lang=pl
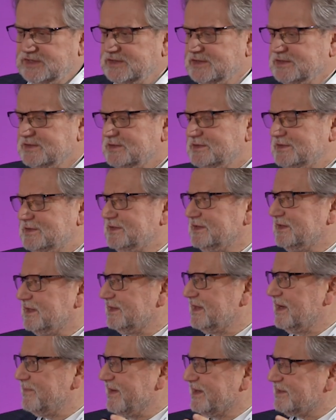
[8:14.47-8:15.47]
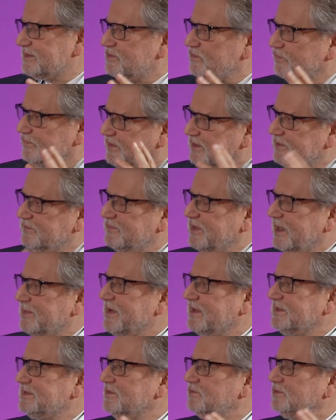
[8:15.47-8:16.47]
z napasku firm
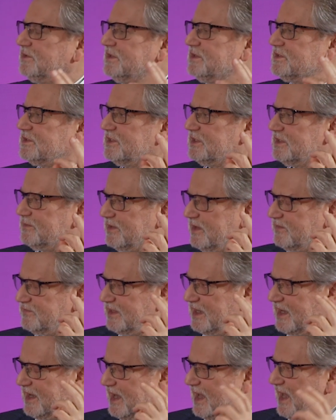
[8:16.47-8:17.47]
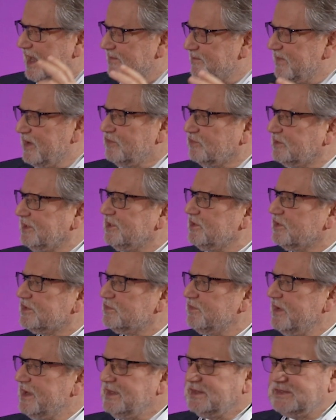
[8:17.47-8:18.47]
farmaceutycznych, prawda, mają tylko
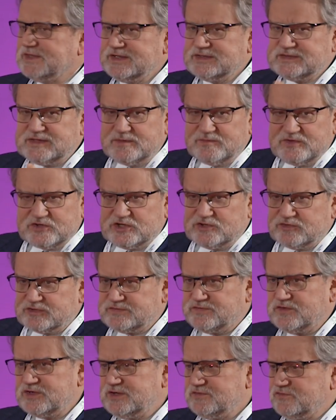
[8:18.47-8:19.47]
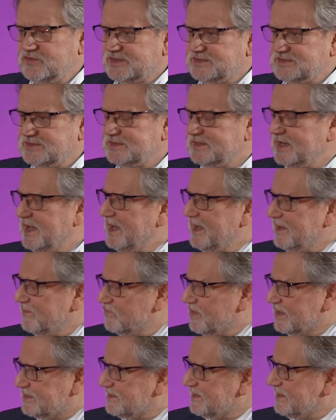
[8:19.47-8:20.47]
złe intencje, myślą o swoich własnych,
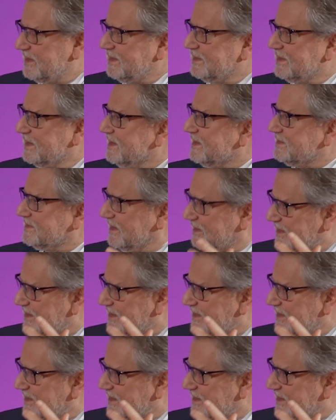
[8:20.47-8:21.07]
własnych interesach.